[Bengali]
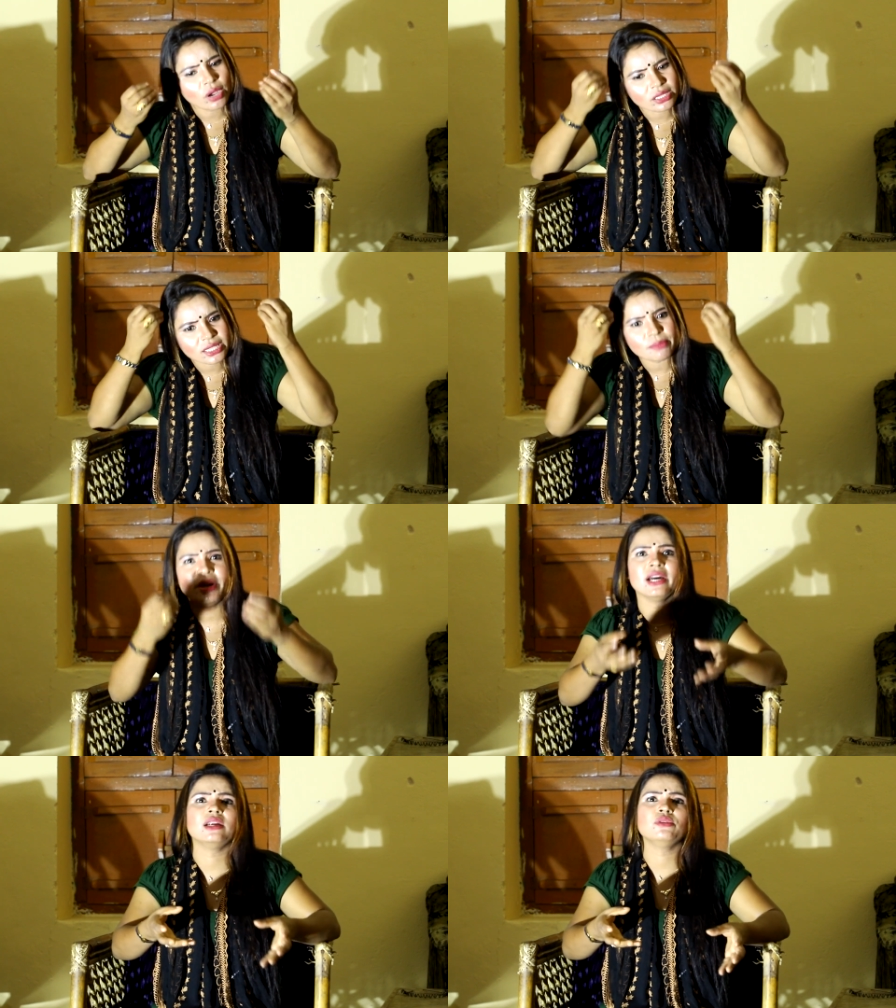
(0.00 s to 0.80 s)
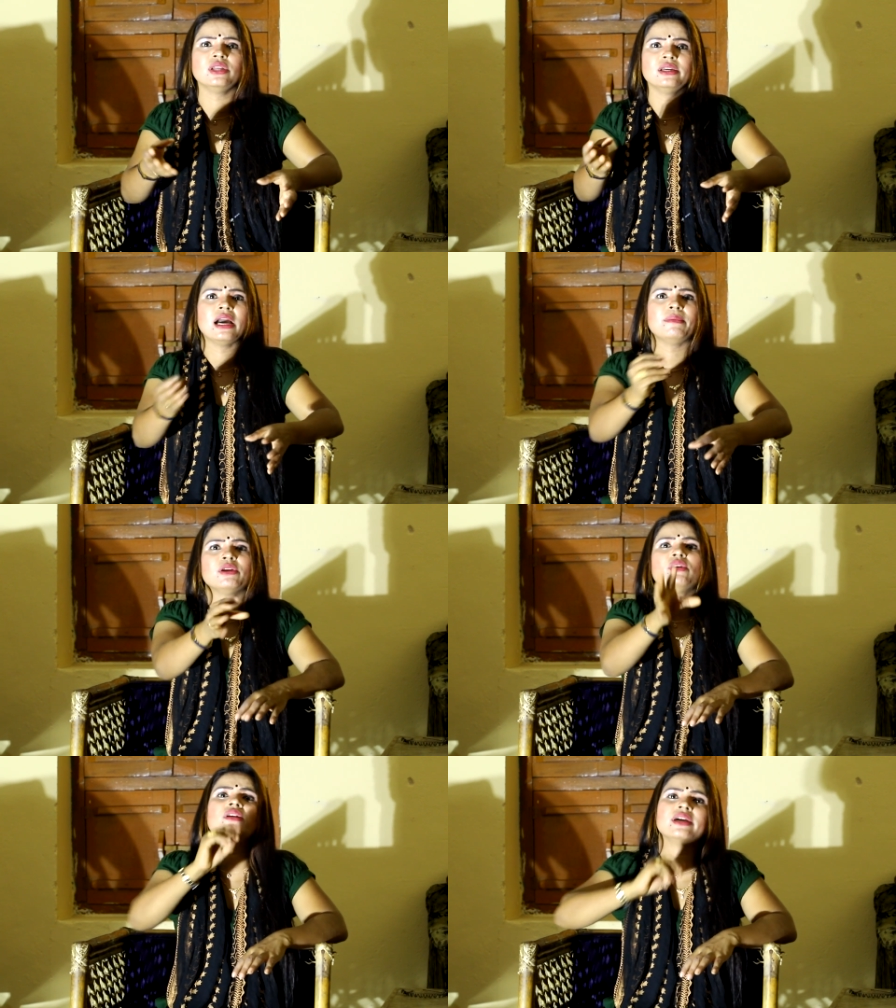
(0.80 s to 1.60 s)
আস্তে বিয়েটা কোথায় আমার
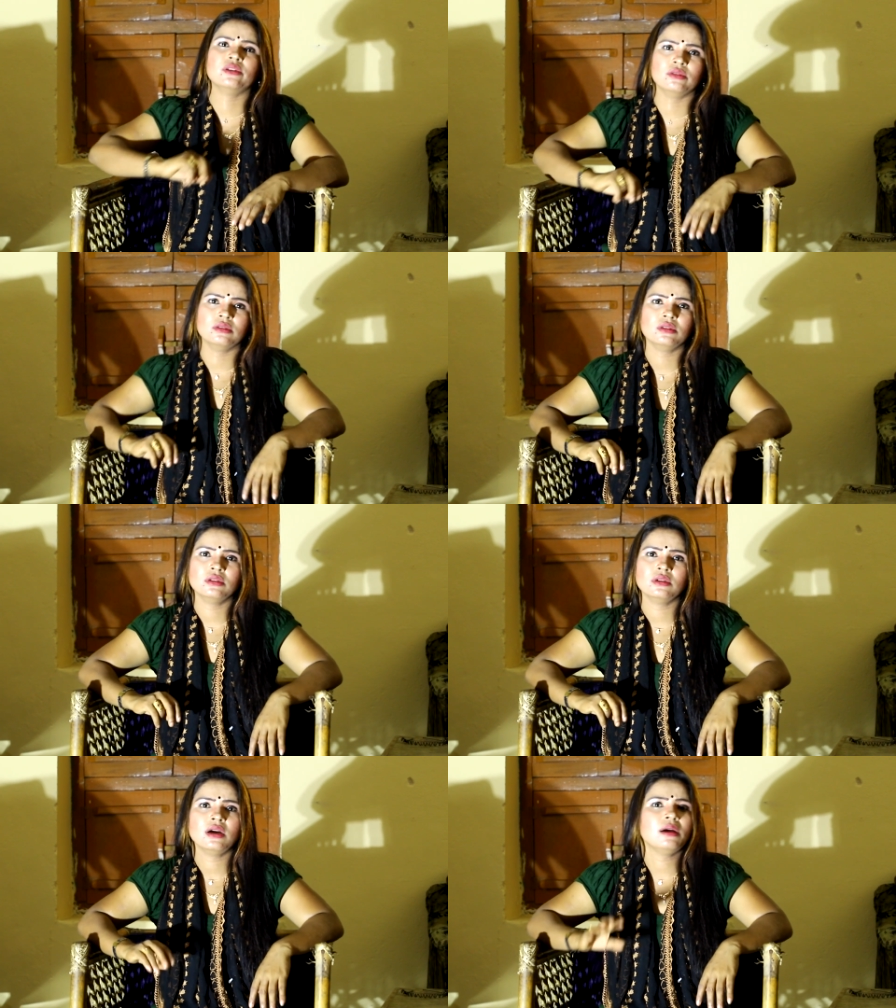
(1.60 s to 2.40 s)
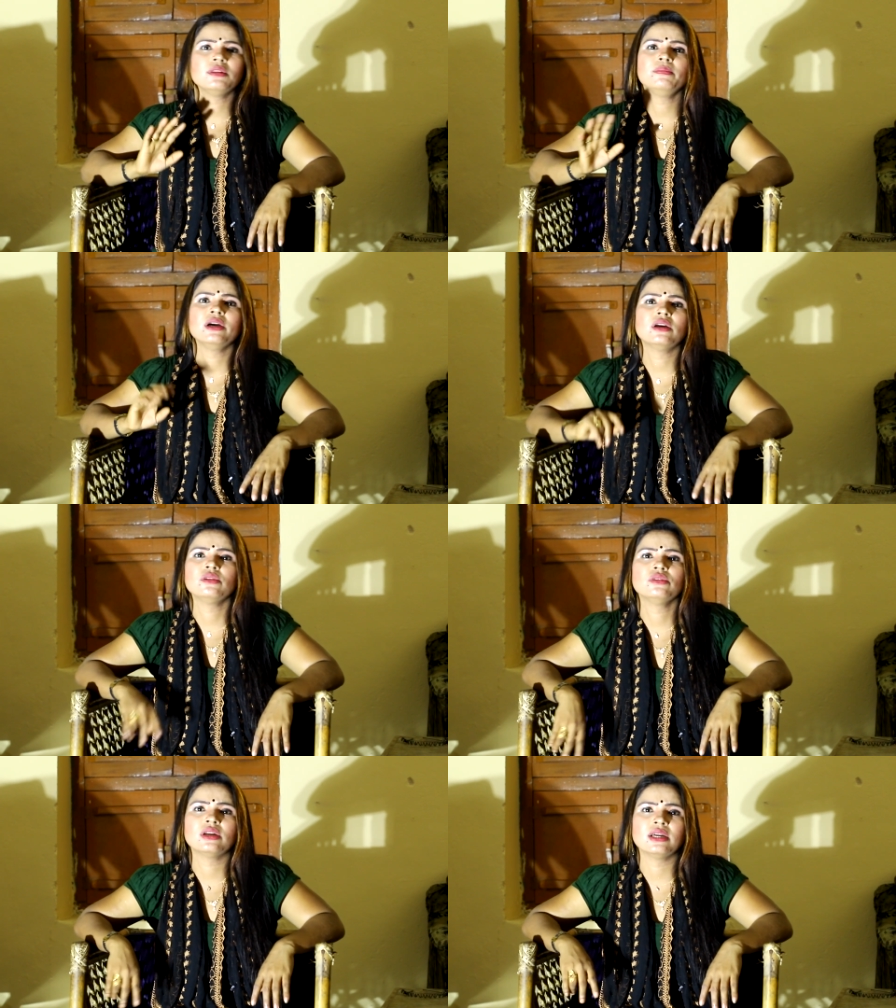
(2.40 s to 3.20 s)
করলো কেন আমার তো বিয়ে করার
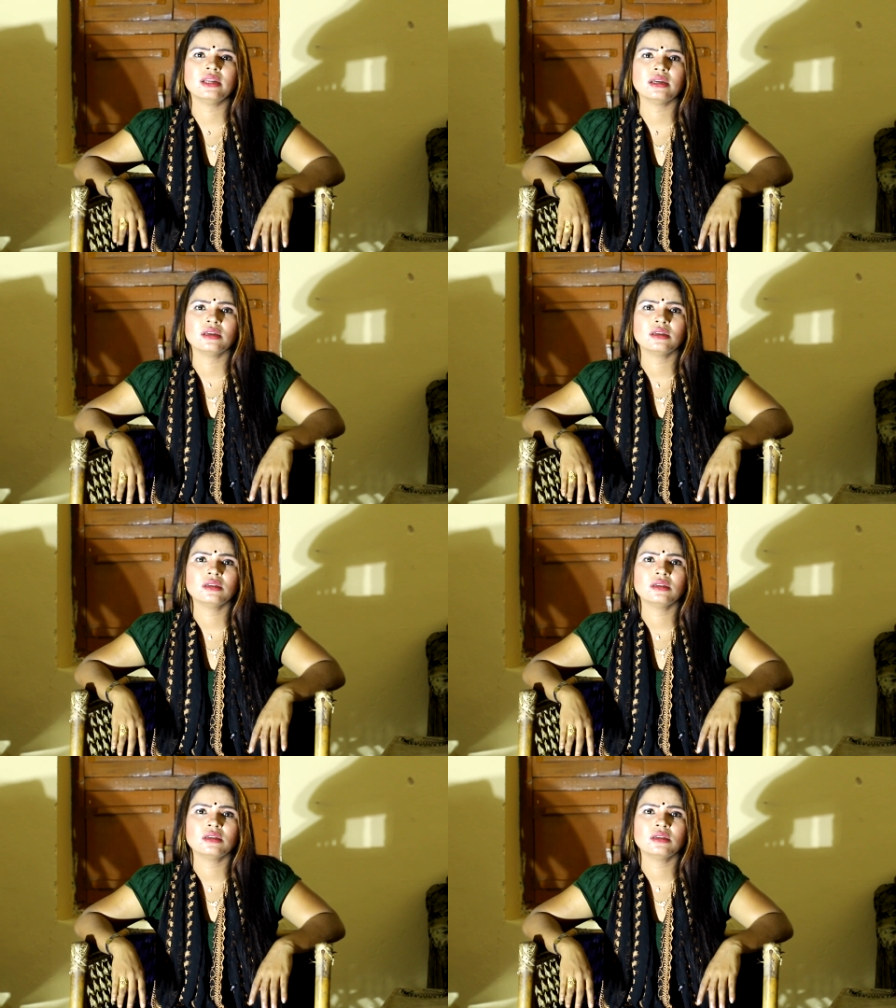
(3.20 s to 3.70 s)
কোনো দরকার নাই